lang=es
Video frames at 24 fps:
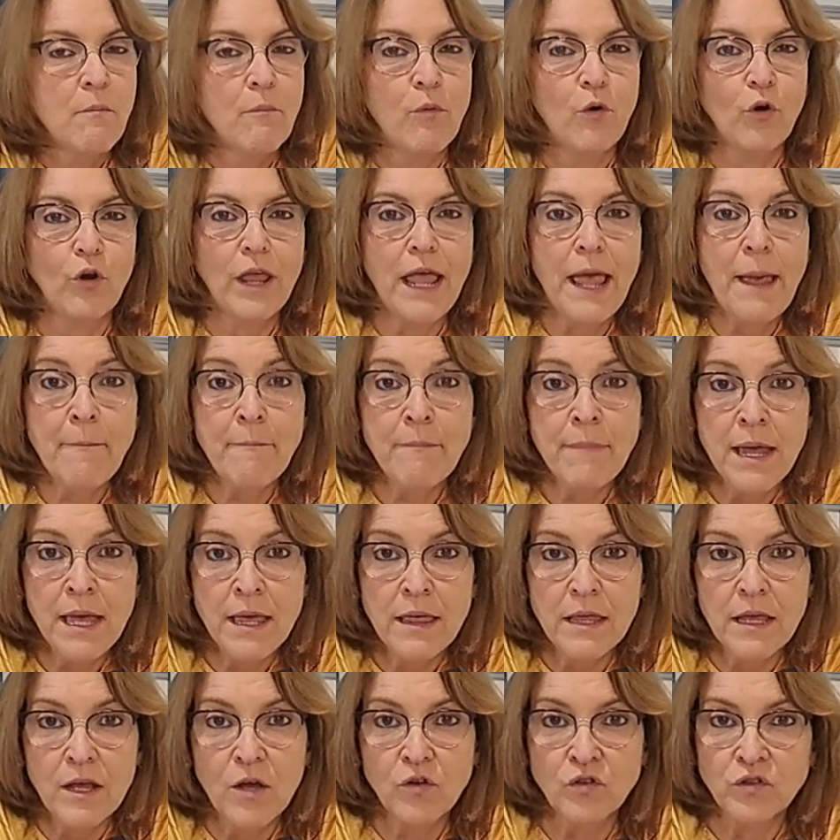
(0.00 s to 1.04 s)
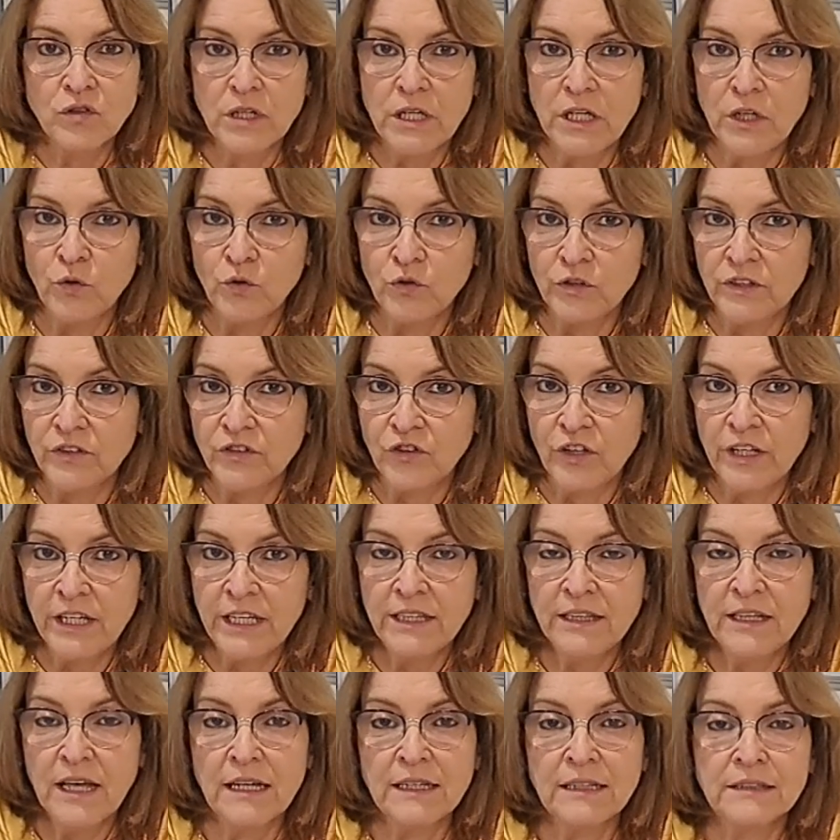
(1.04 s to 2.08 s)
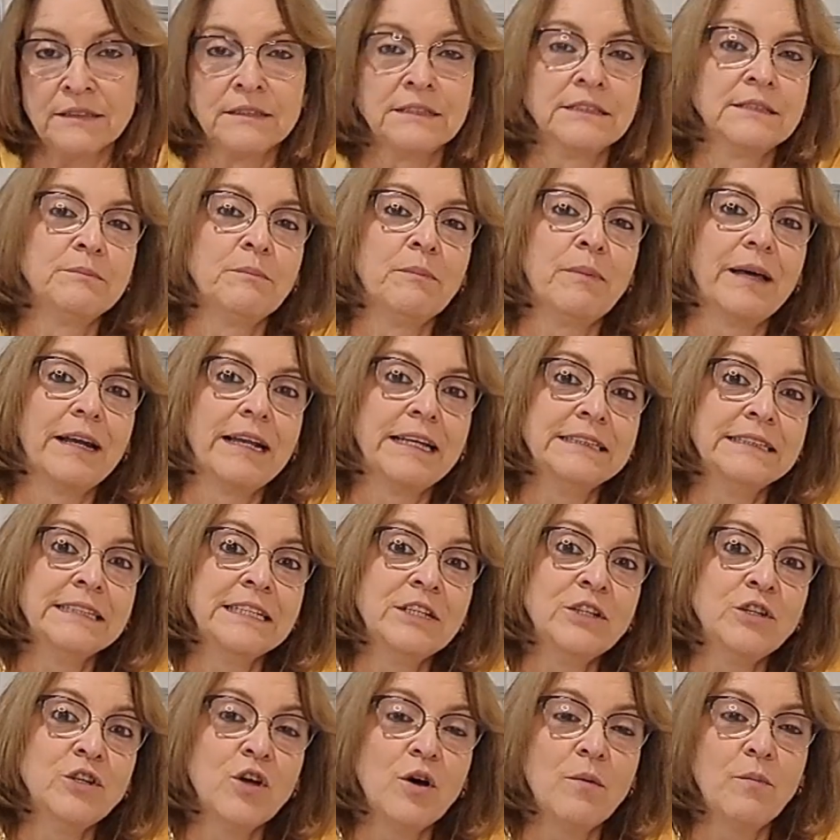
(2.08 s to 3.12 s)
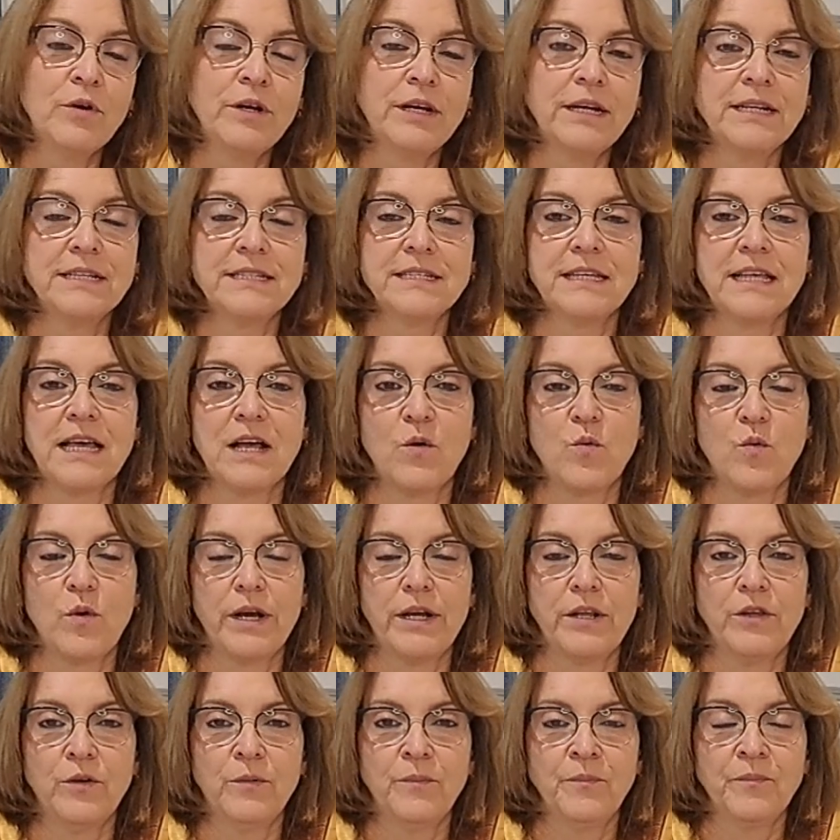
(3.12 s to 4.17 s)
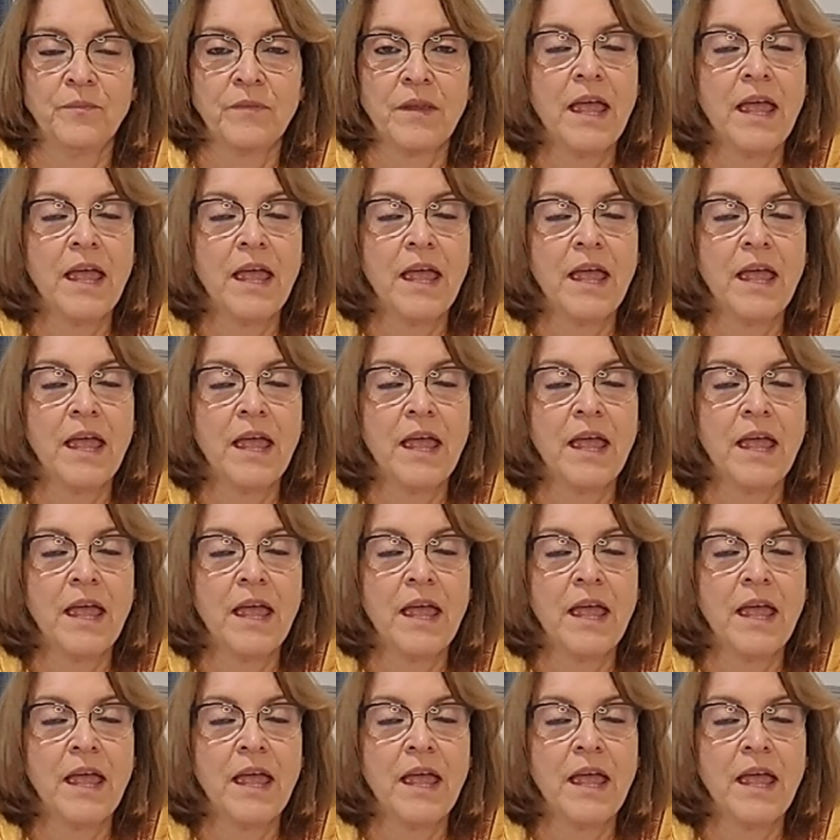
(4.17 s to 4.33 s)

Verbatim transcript: ¿Por qué médicos y nutricionistas parecen no ponerse de acuerdo?